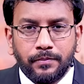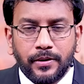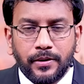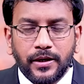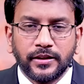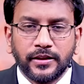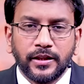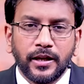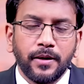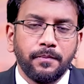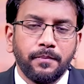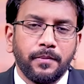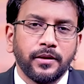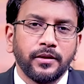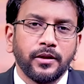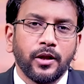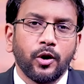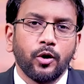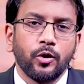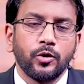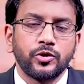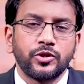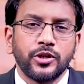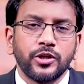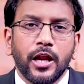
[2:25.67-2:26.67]
పాత
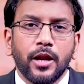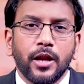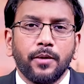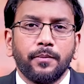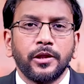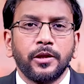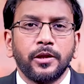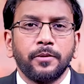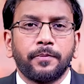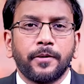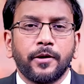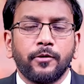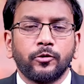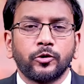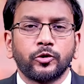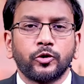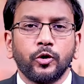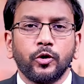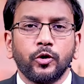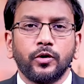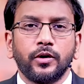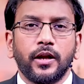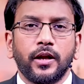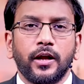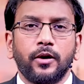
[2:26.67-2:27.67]
నిబంధనలో చాలామంది
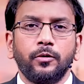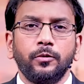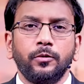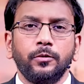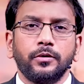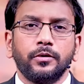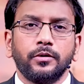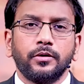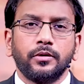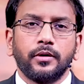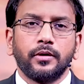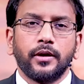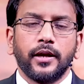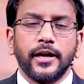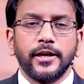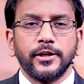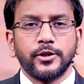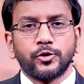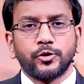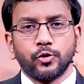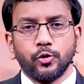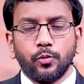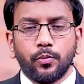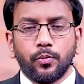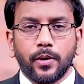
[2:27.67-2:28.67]
ప్రవక్తలు ఉన్నారు
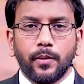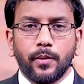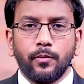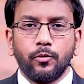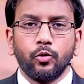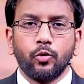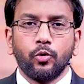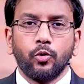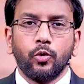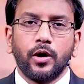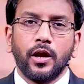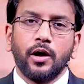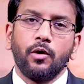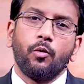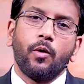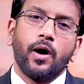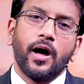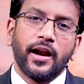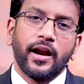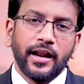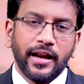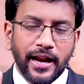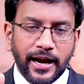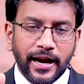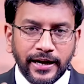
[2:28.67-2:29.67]
యేసు ప్రభు కూడా
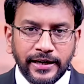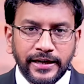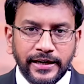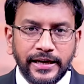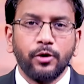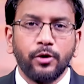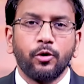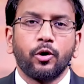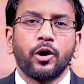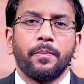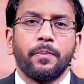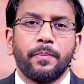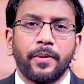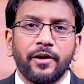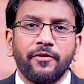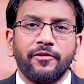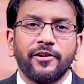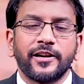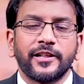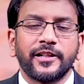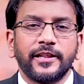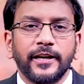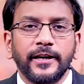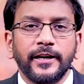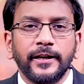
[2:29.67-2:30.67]
వారిలాంటి ఒక
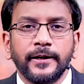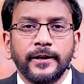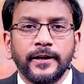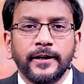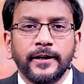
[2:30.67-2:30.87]
ప్రవక్తే